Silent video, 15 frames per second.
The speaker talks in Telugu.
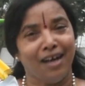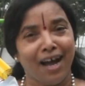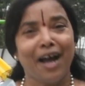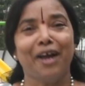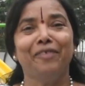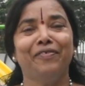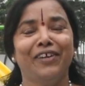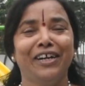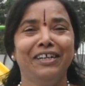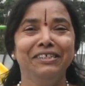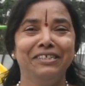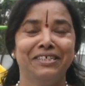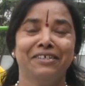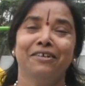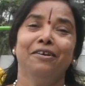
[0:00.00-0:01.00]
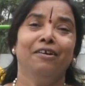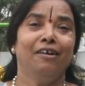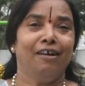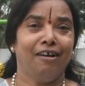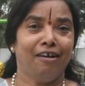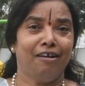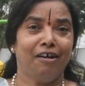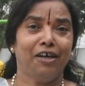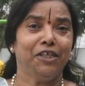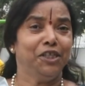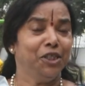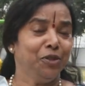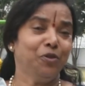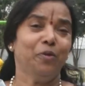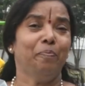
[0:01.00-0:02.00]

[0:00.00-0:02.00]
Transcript: హాయ్ ఫ్రెండ్స్ నేను